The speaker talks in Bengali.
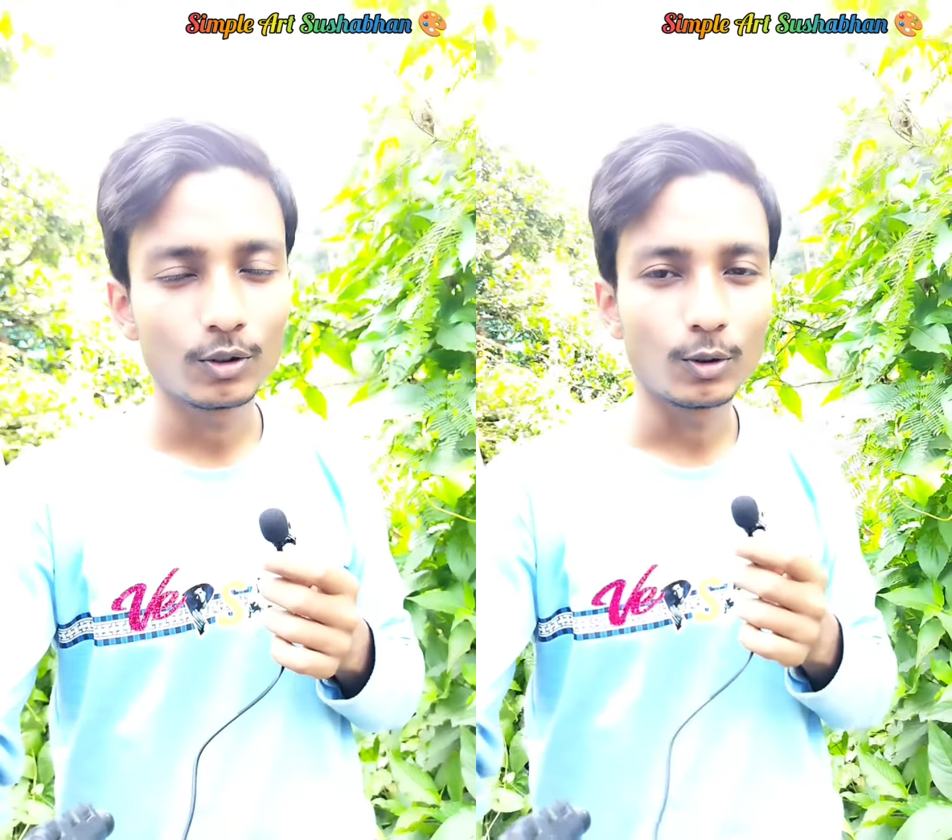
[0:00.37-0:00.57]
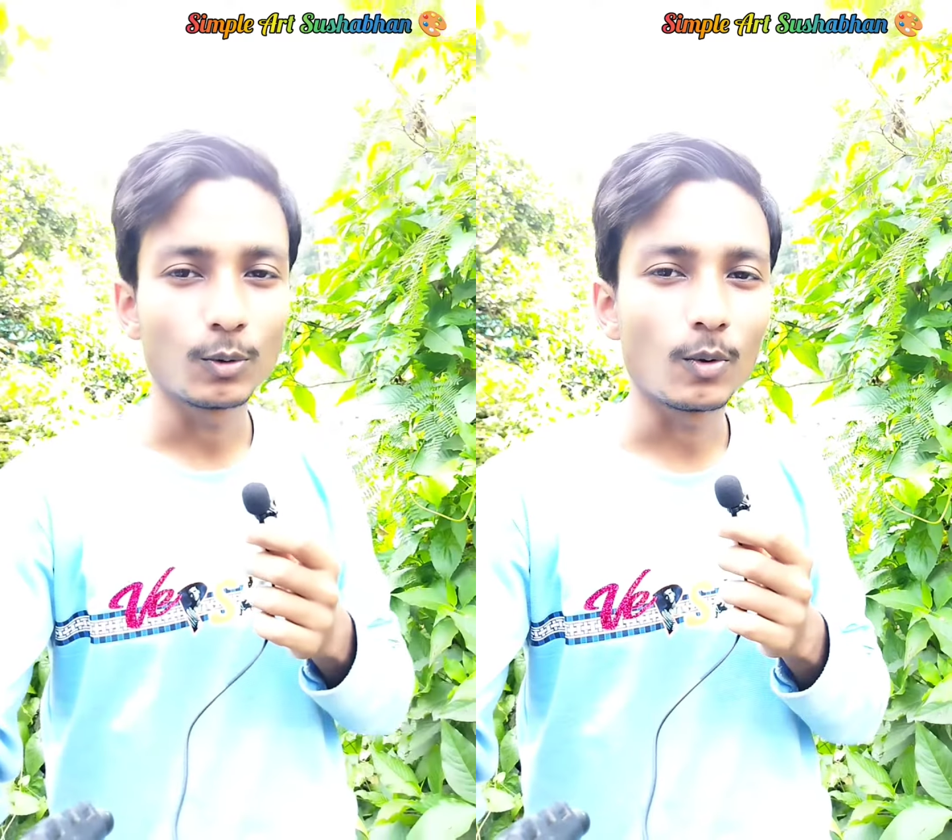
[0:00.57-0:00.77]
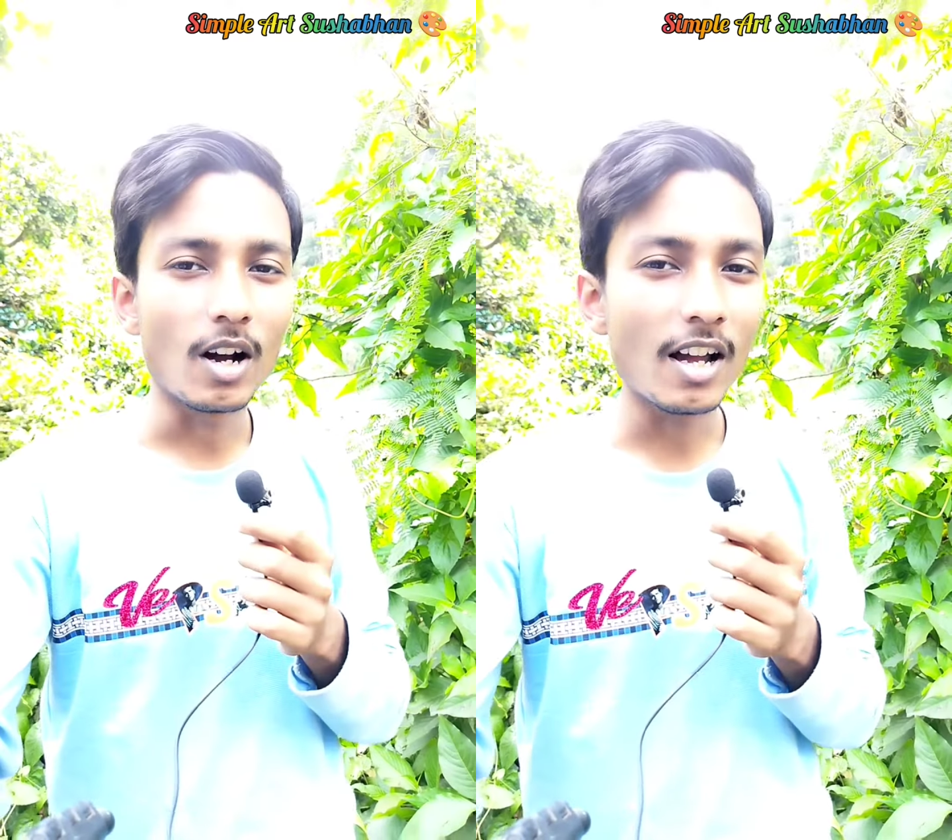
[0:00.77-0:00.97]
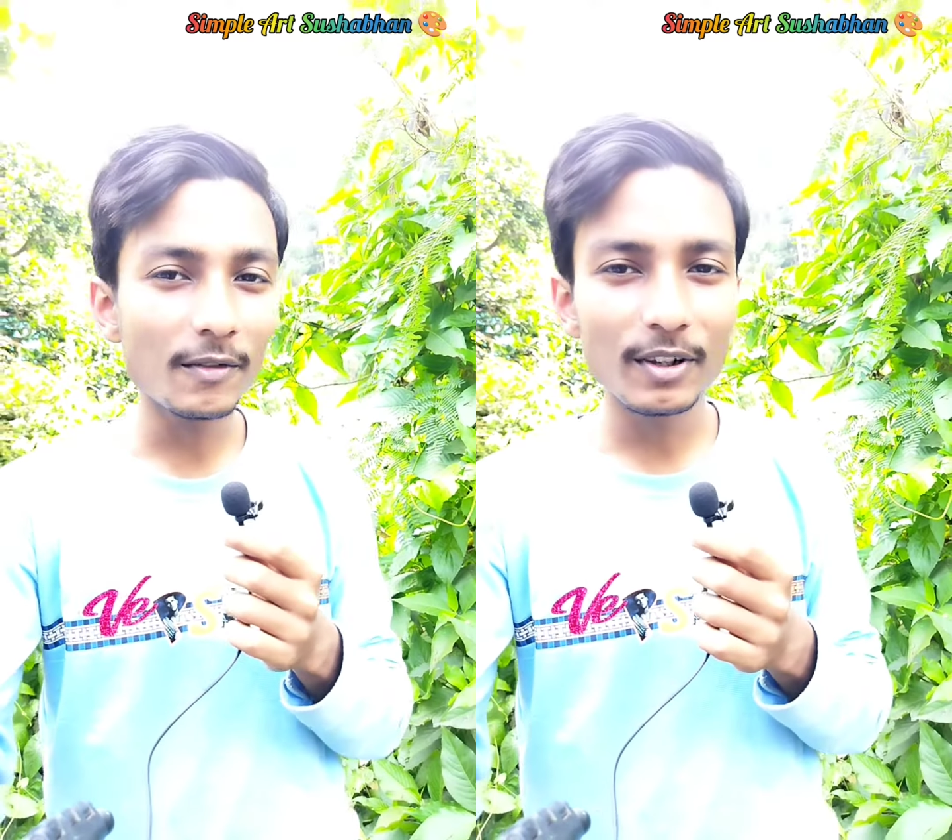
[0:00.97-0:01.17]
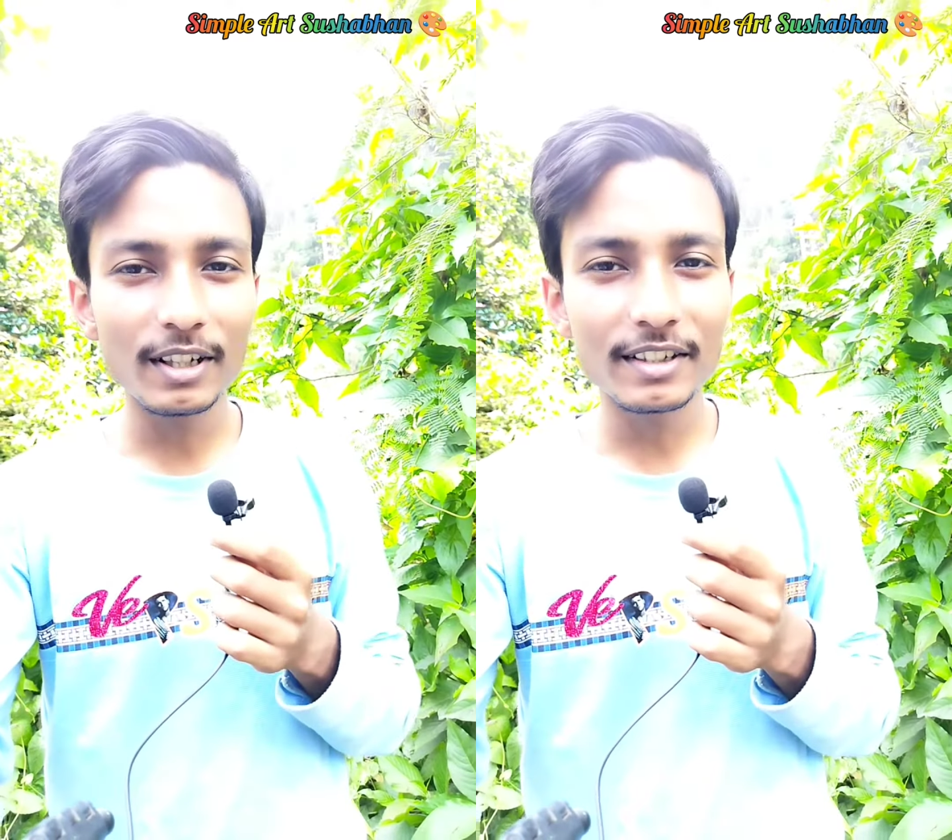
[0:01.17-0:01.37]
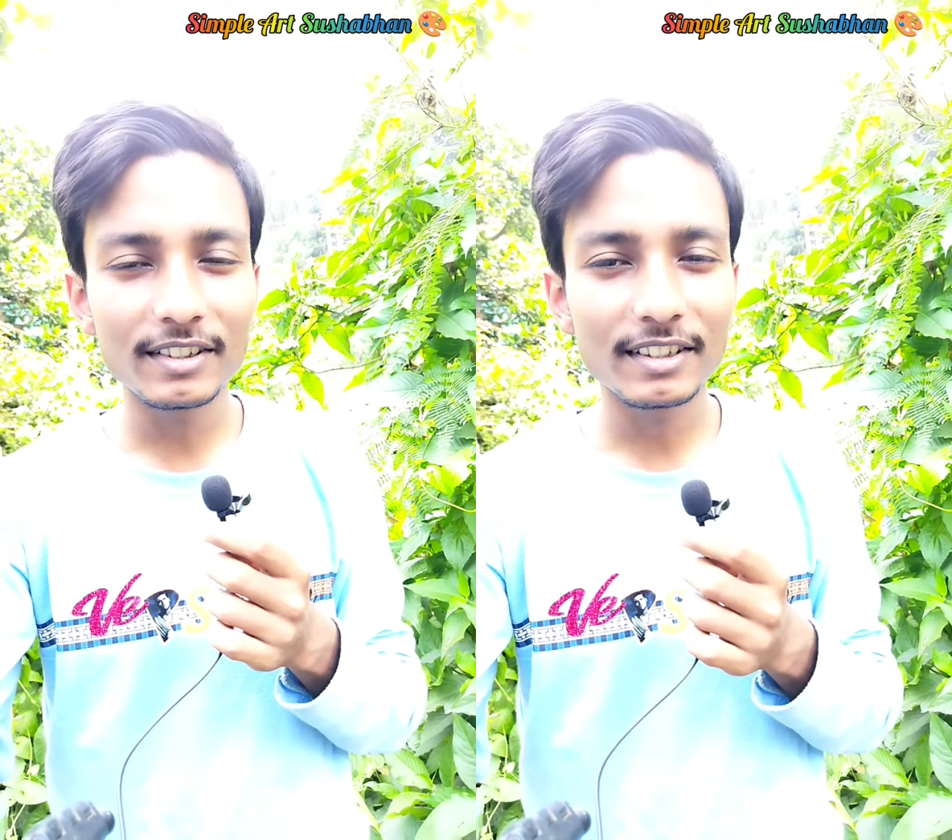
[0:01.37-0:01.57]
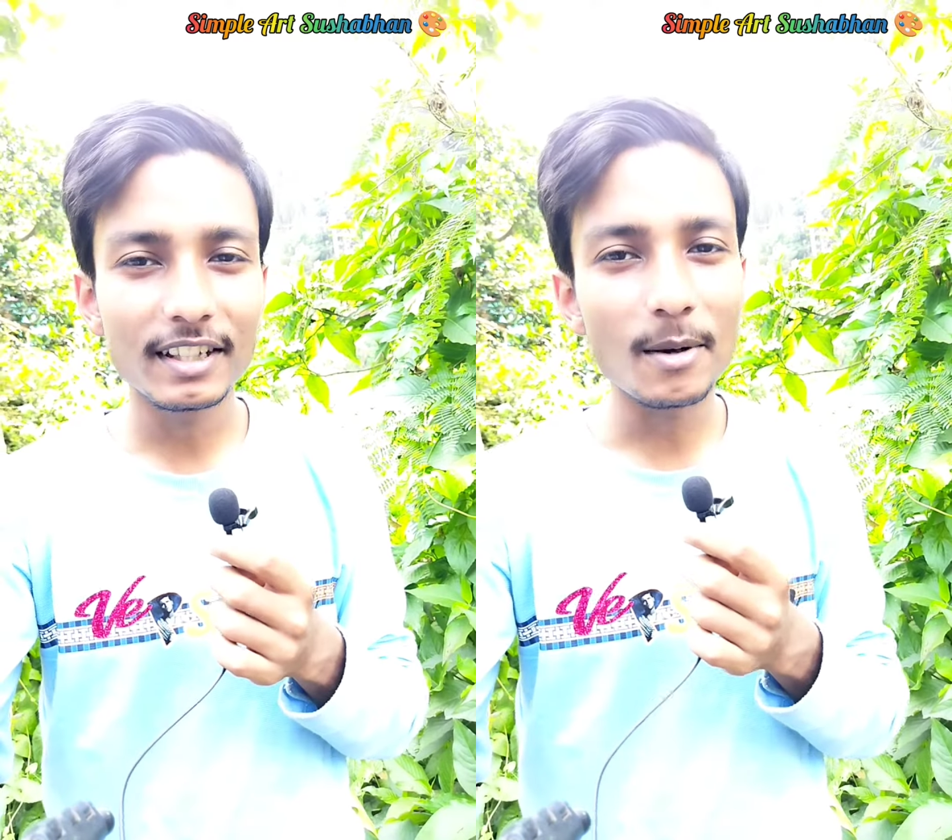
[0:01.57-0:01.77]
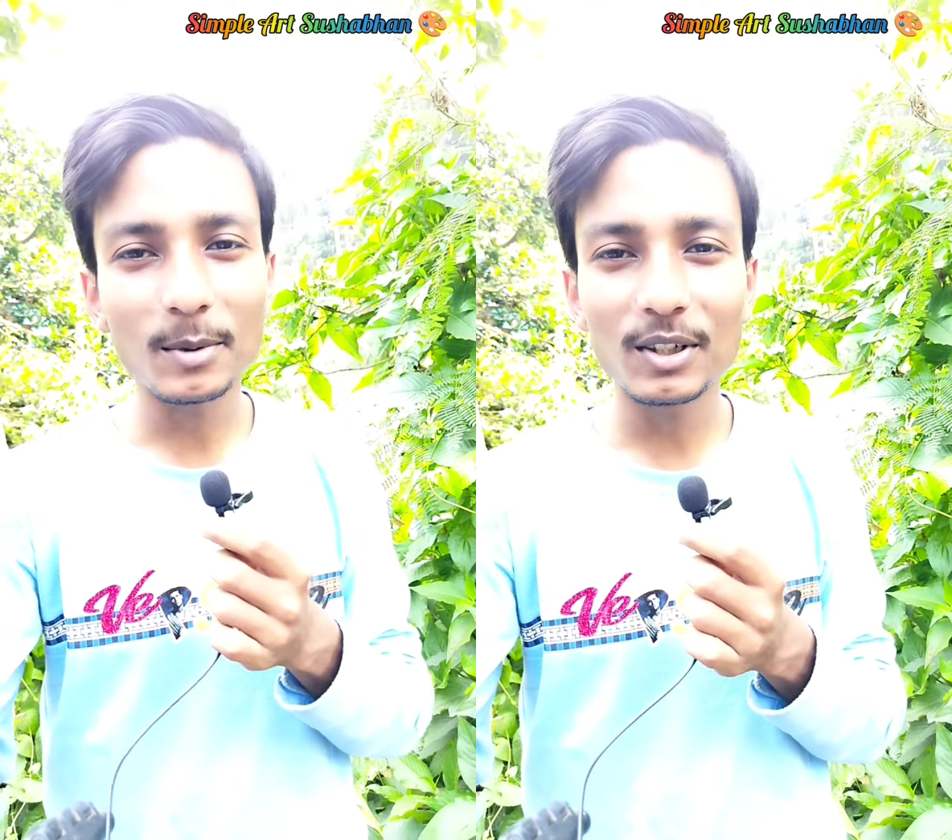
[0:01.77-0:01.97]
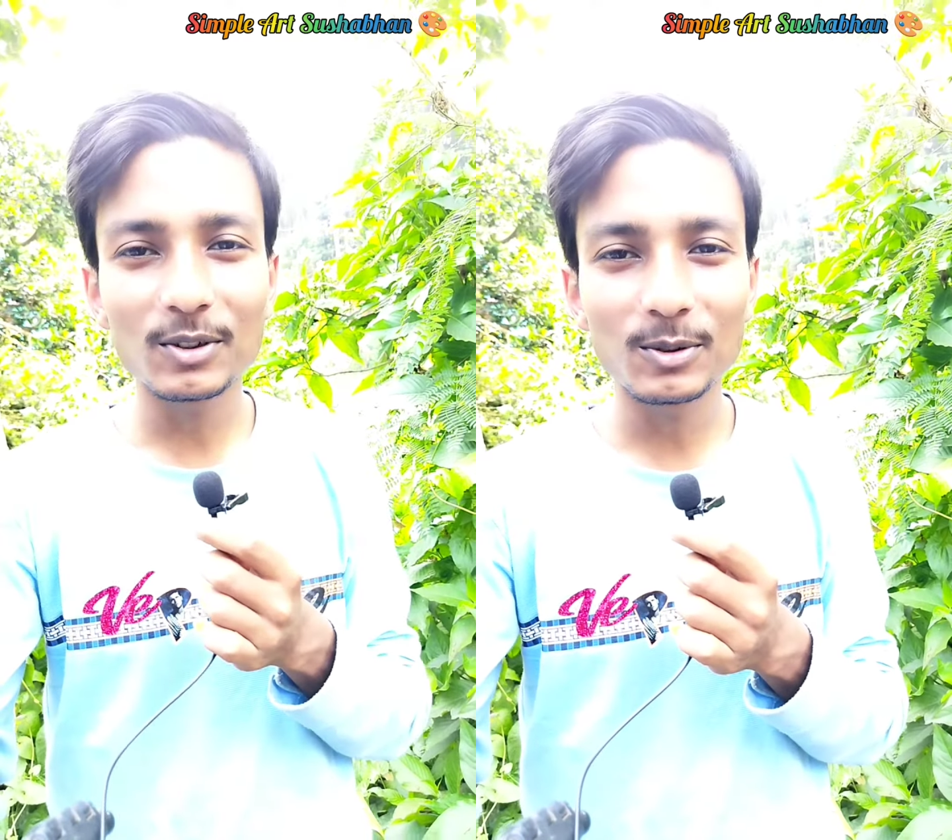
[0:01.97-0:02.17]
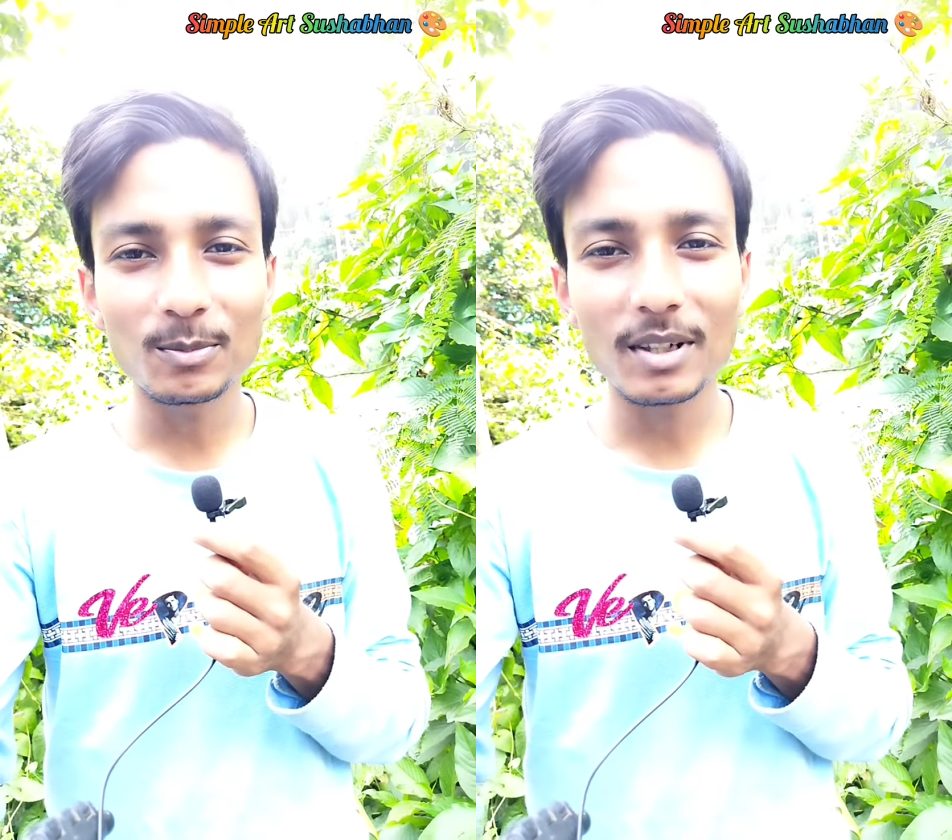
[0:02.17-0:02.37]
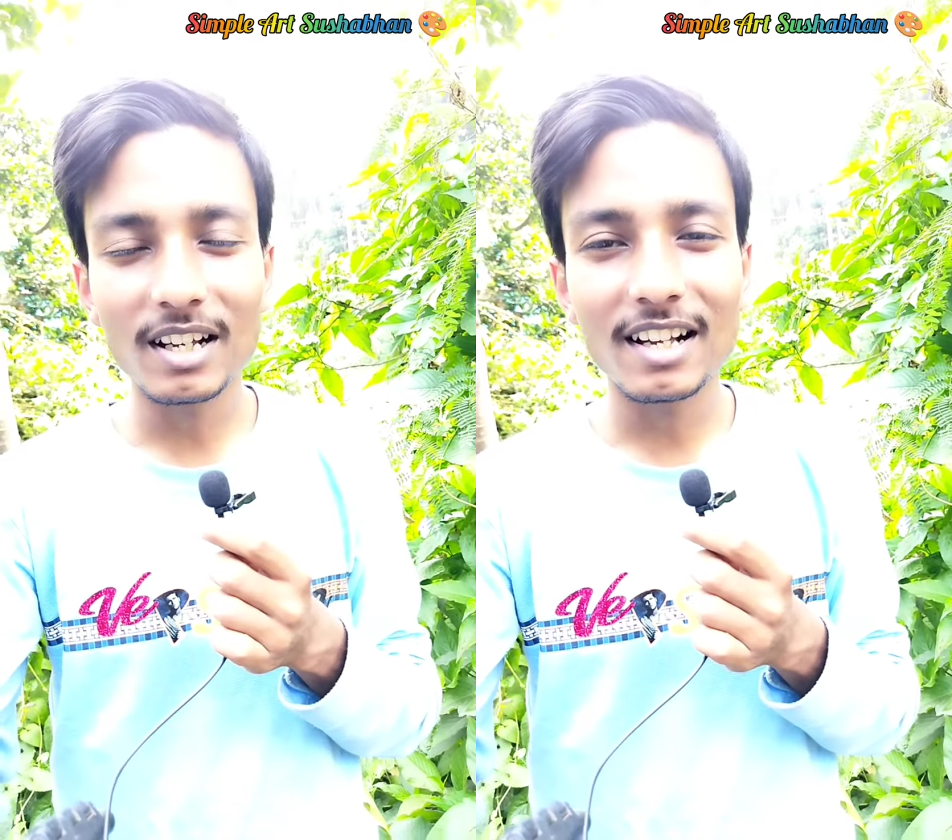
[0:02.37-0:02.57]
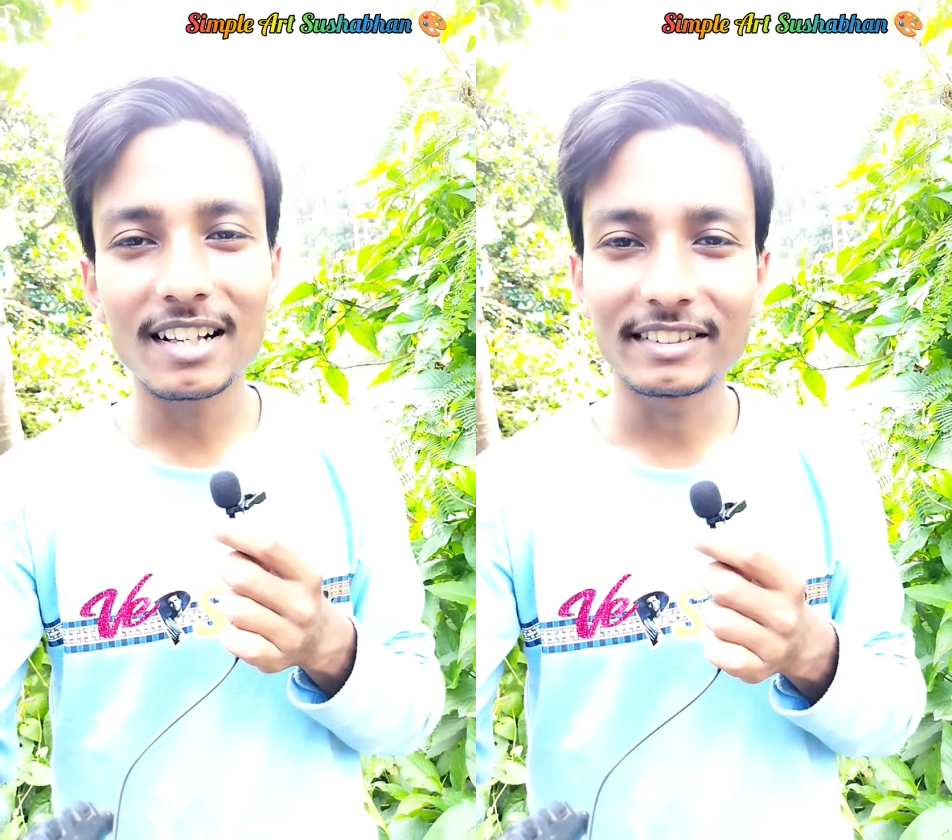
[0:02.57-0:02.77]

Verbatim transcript: সো হাই ফ্রেন্ডস কেমন আছো তোমরা